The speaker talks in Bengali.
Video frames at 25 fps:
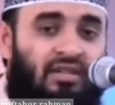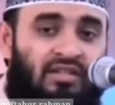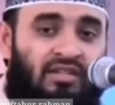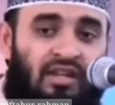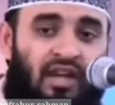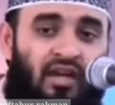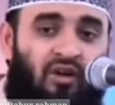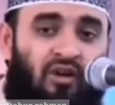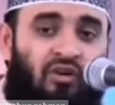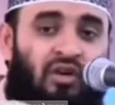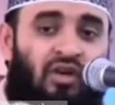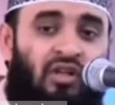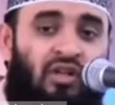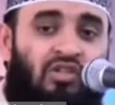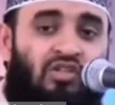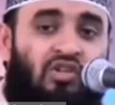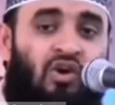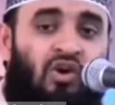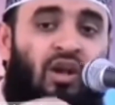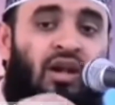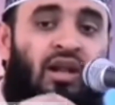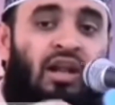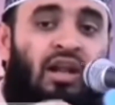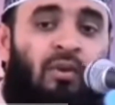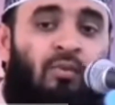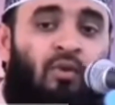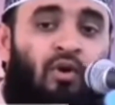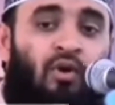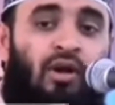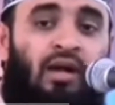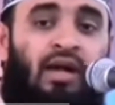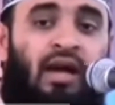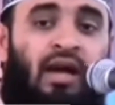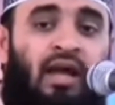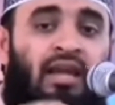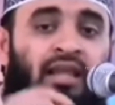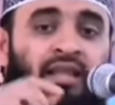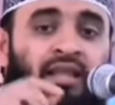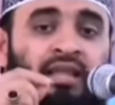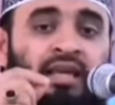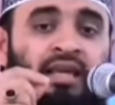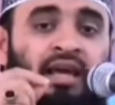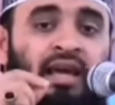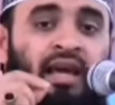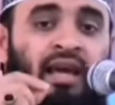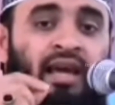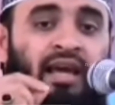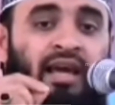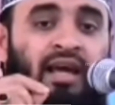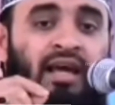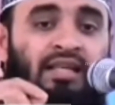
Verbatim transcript: সাগরের জল নামক কালি দিয়ে